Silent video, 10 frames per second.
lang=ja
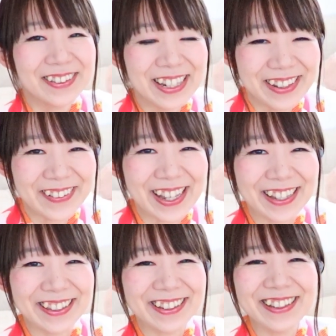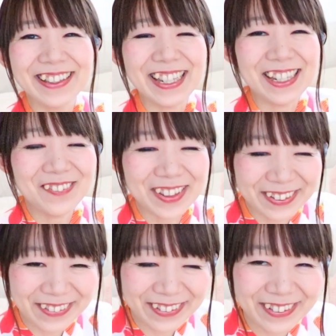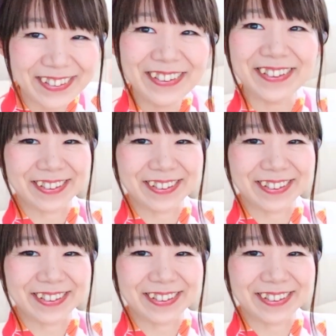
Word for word: それでは作っていきましょ